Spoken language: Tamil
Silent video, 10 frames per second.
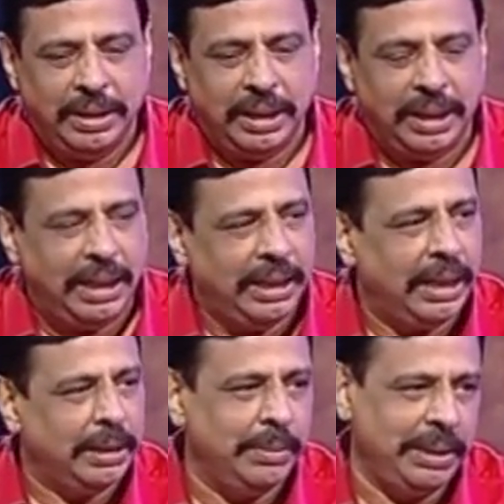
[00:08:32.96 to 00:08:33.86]
நான் சொன்னேன்
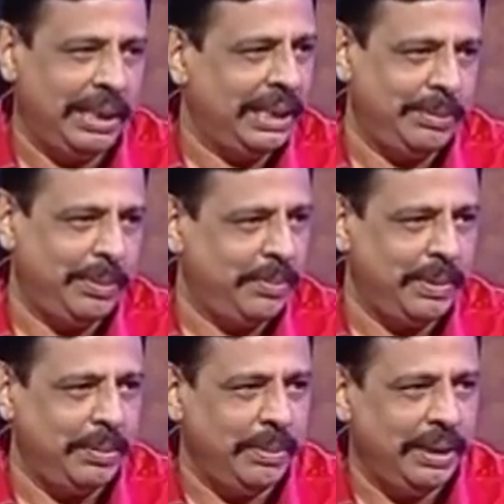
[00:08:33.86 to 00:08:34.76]
அதை மட்டும் நீங்கள் எக்ஸ்பெக்ட்
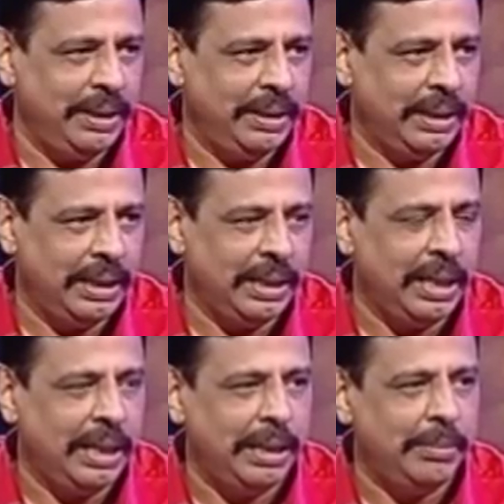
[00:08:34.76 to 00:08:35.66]
பண்ணாதீங்க
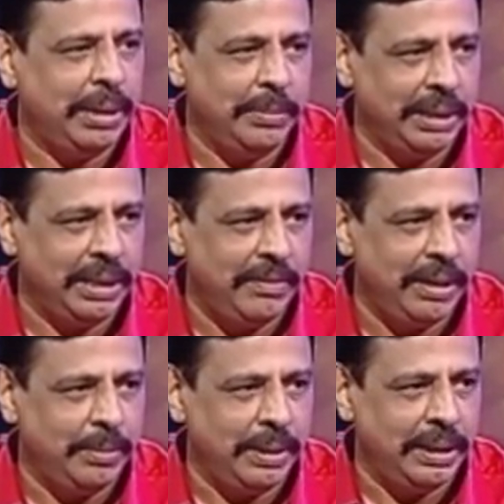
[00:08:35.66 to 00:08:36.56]
ஏன்னா காலம் இப்போ வந்து ரொம்பவே
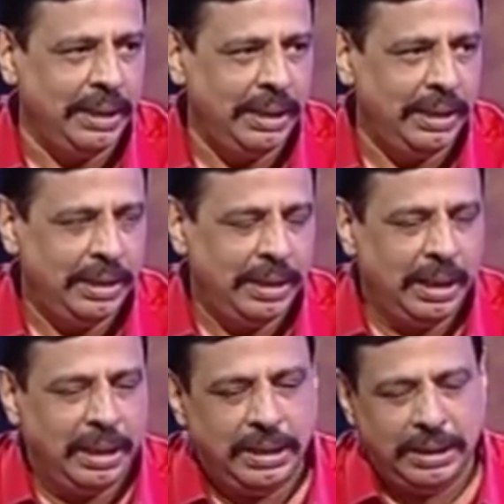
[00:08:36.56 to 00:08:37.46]
மாறி போச்சு
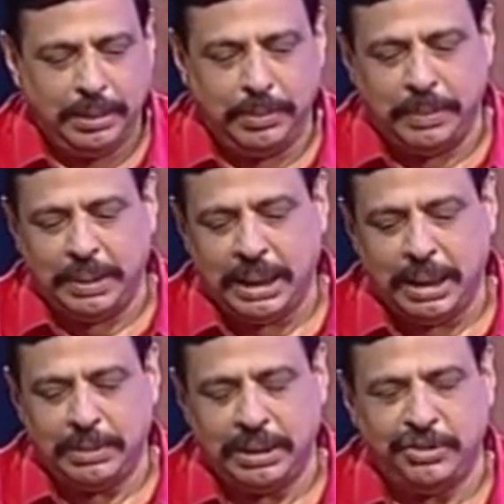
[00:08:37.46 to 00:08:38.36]
உங்கள்
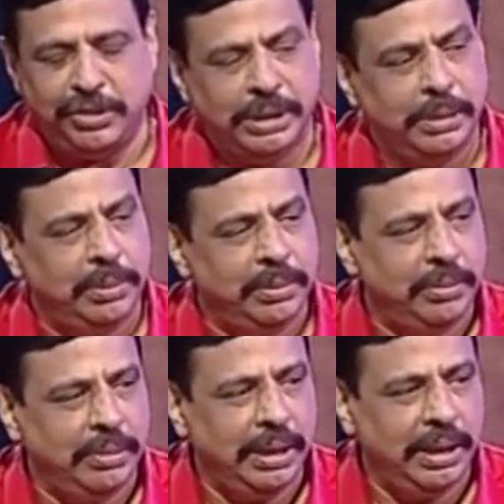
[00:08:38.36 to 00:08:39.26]
மகளும் மருமகளும் இப்போ
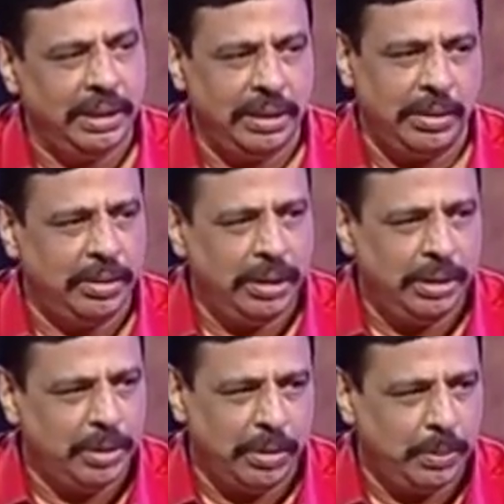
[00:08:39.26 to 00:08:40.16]
எங்கே இருக்காங்களோ அங்கே
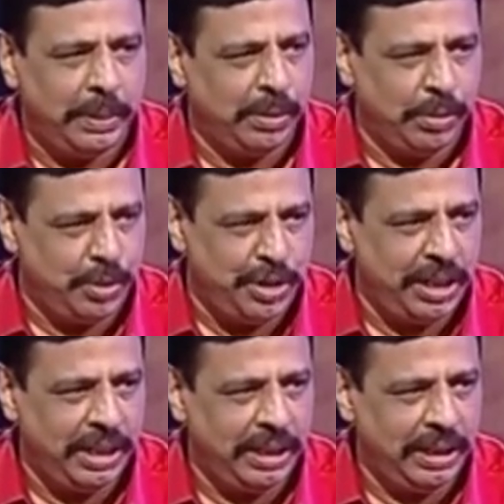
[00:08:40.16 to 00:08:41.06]
அவங்க பாட்டுக்கு அவங்க
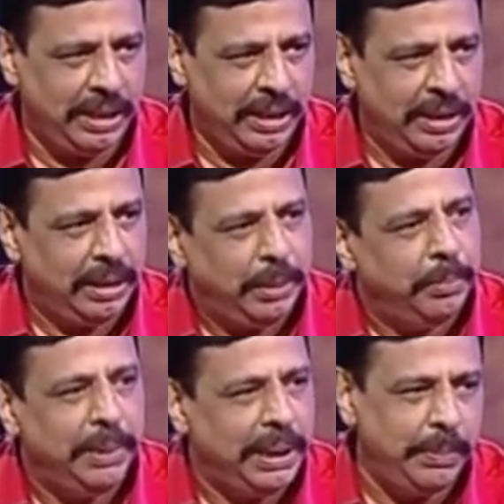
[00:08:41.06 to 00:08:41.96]
சந்தோஷமாக இருக்கட்டும்
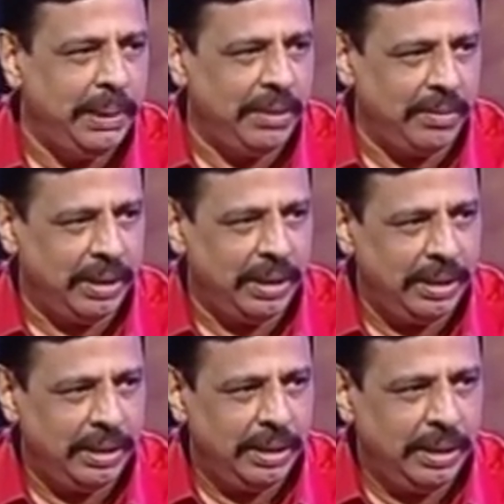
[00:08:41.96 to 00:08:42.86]
விட்டுடுங்க நீங்கள்
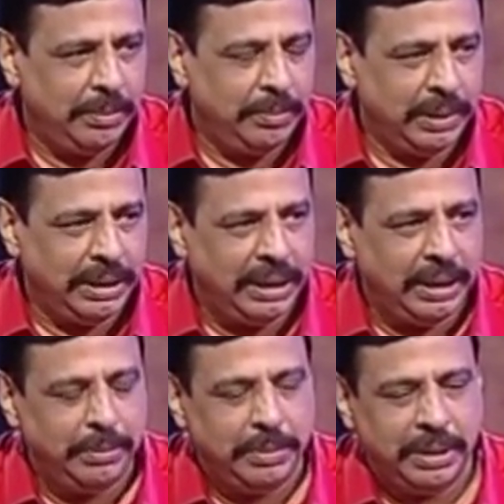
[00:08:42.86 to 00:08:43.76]
அவங்கள
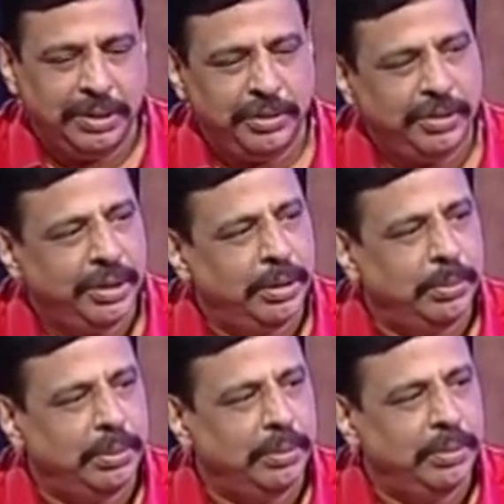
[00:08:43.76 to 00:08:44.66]
அப்புறம் உங்களுடைய
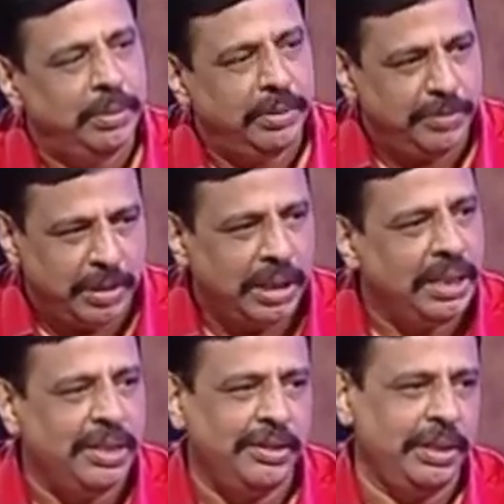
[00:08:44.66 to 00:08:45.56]
மருமகளும் வந்து
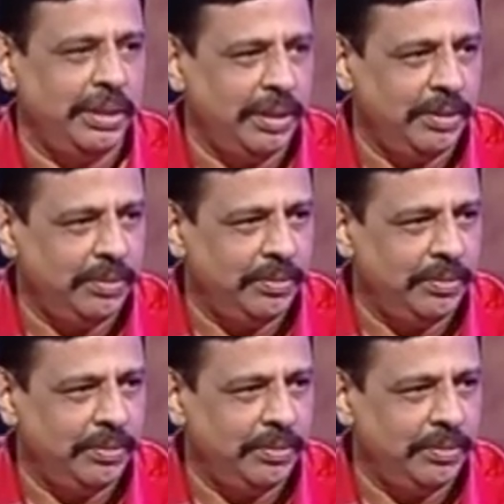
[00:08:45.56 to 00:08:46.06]
ஃபாரின் எஜுகேட்டட்